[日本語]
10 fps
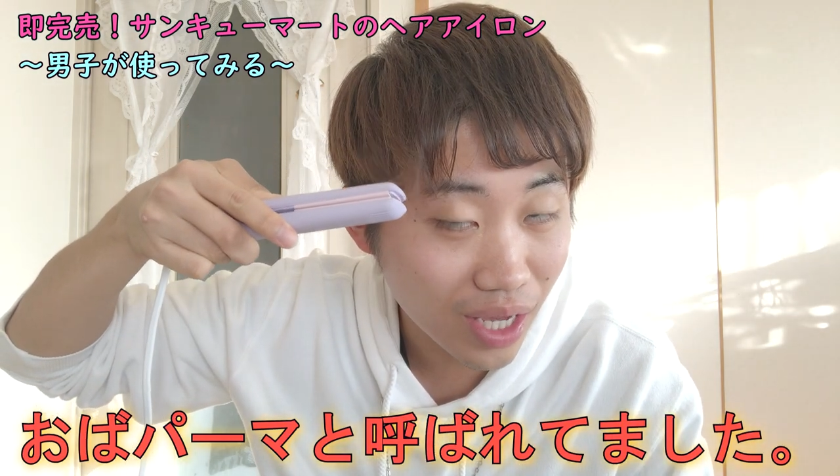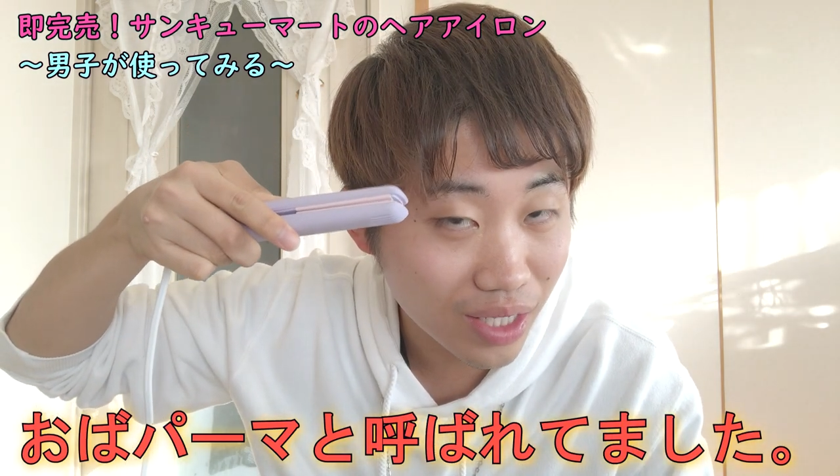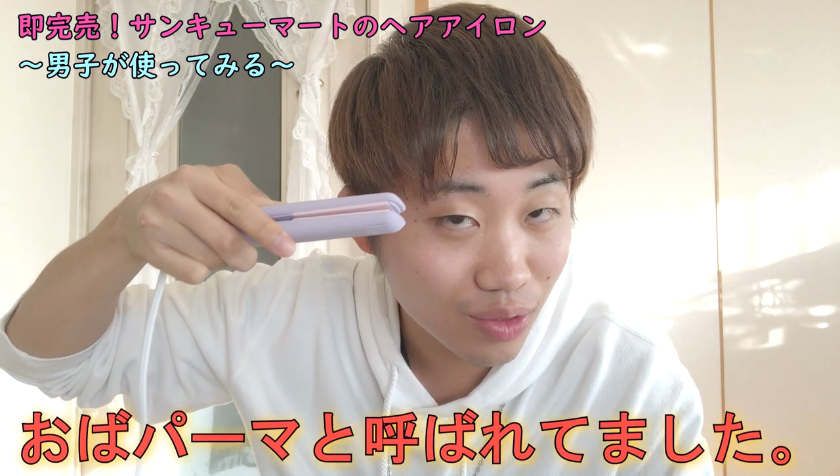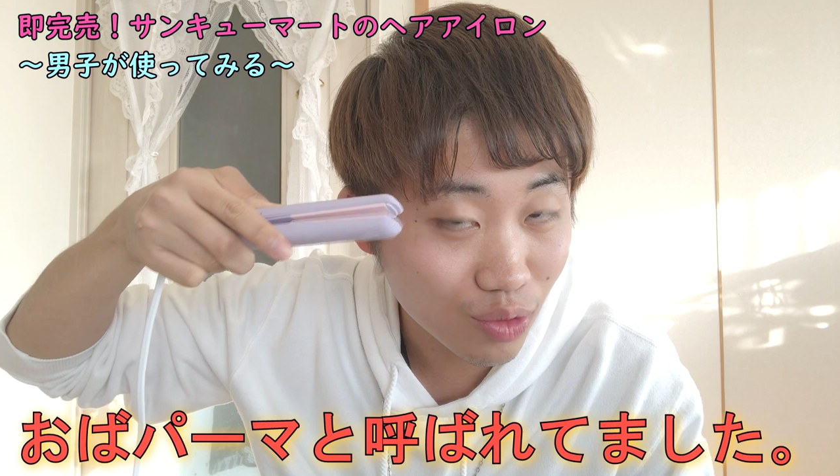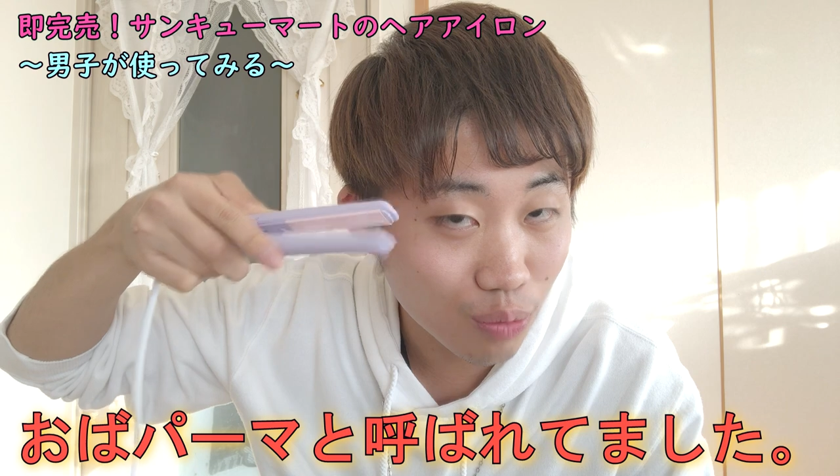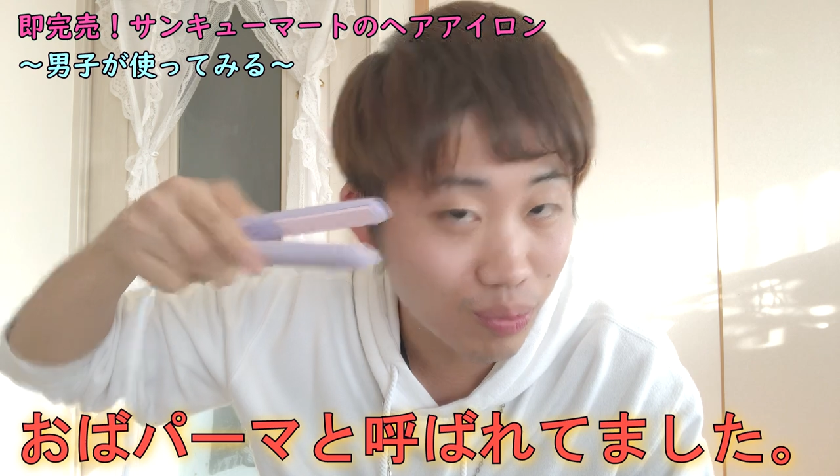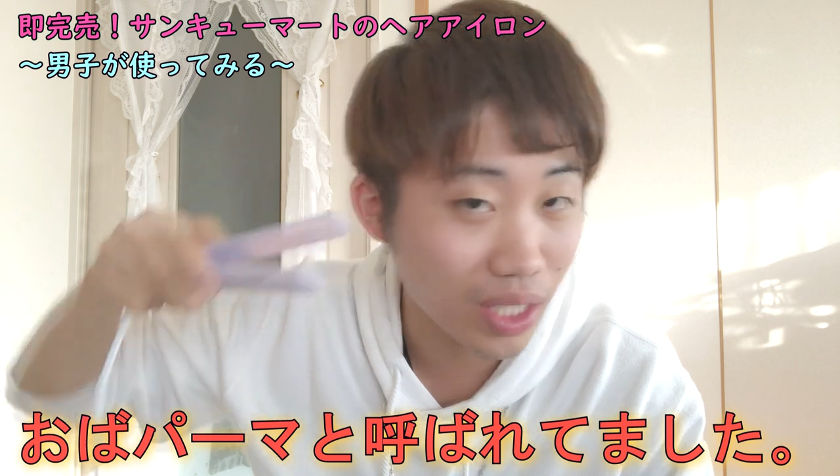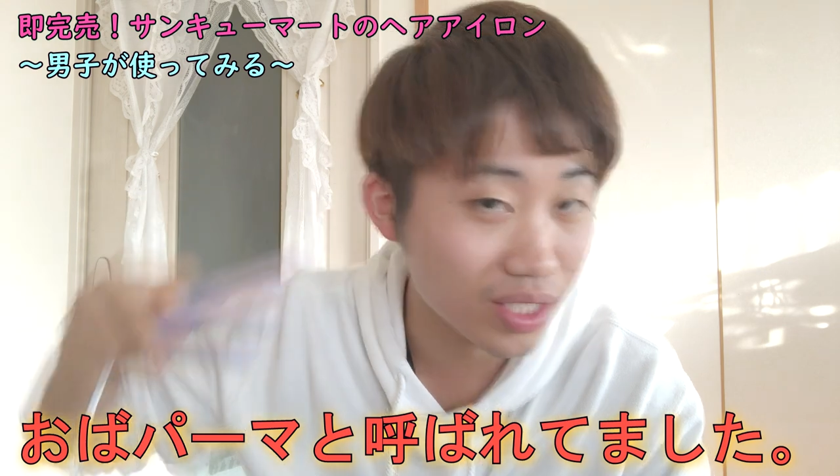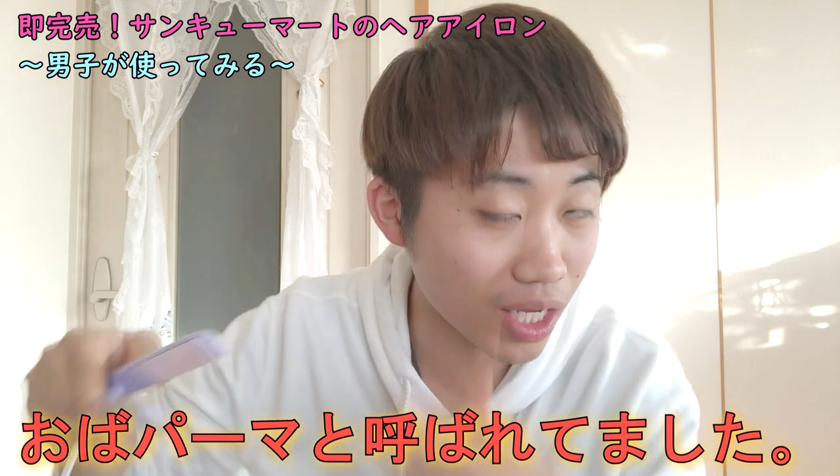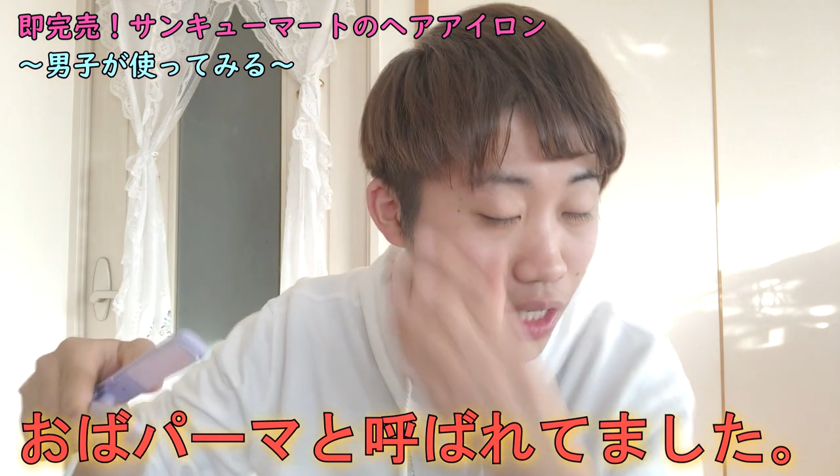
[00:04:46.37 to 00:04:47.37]
LINE の
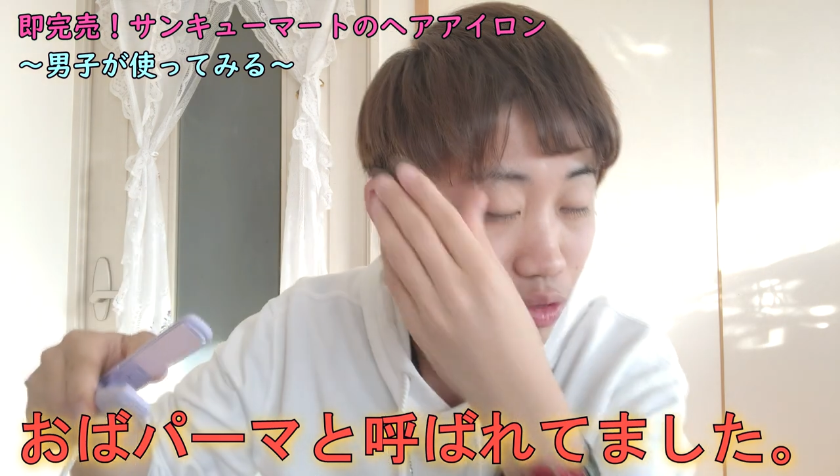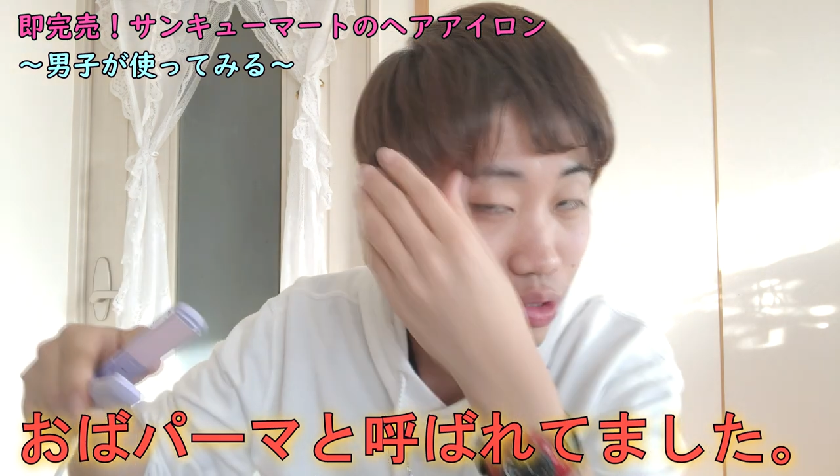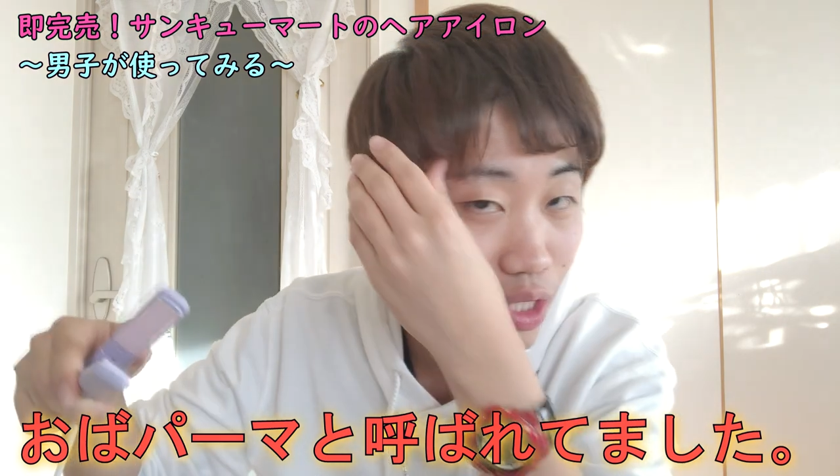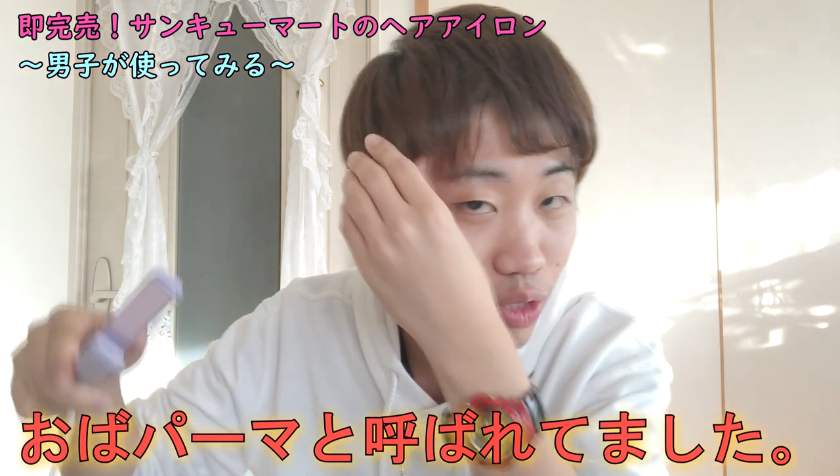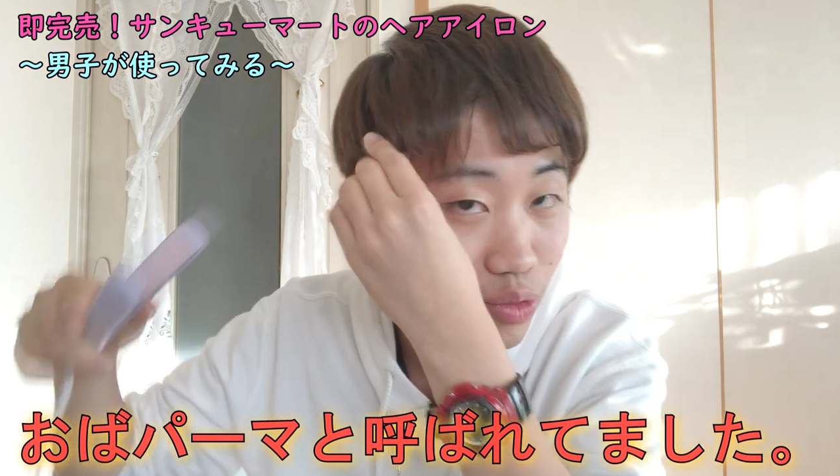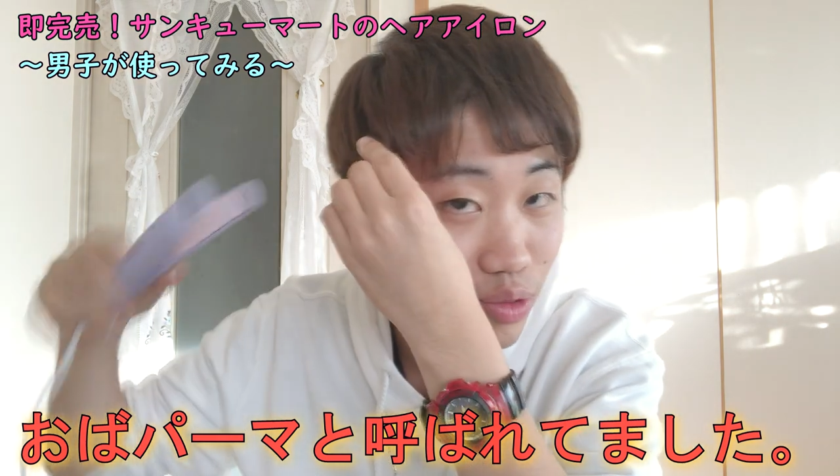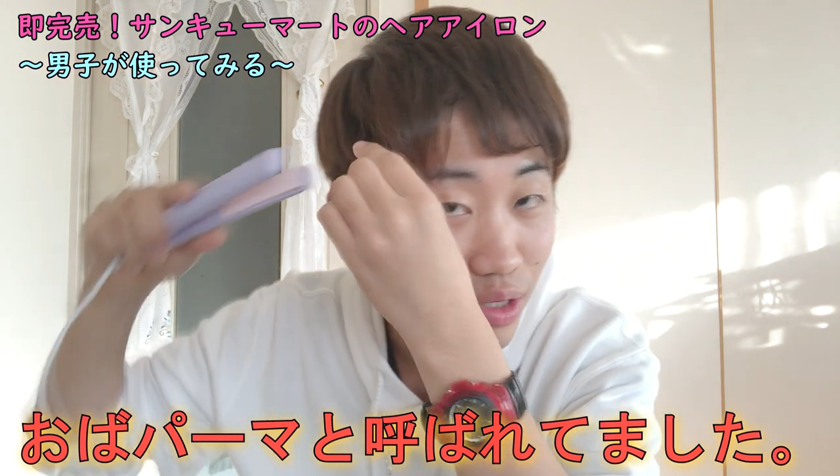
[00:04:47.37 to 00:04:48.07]
トップガンにされるっていう